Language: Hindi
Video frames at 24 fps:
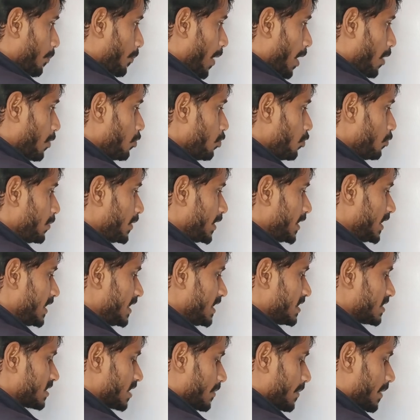
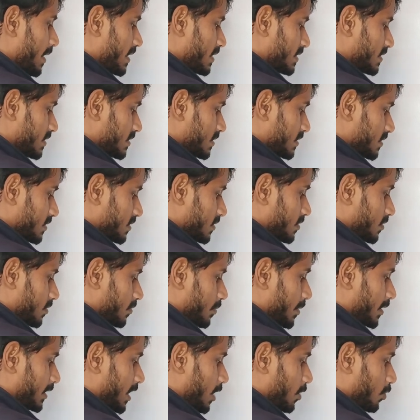बहुव्रीही समास
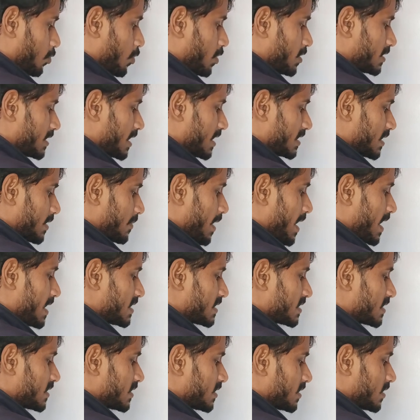बताओ कौन सा
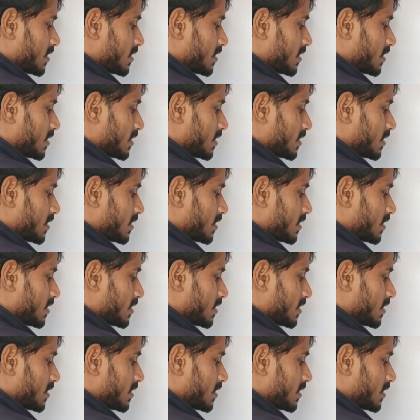समास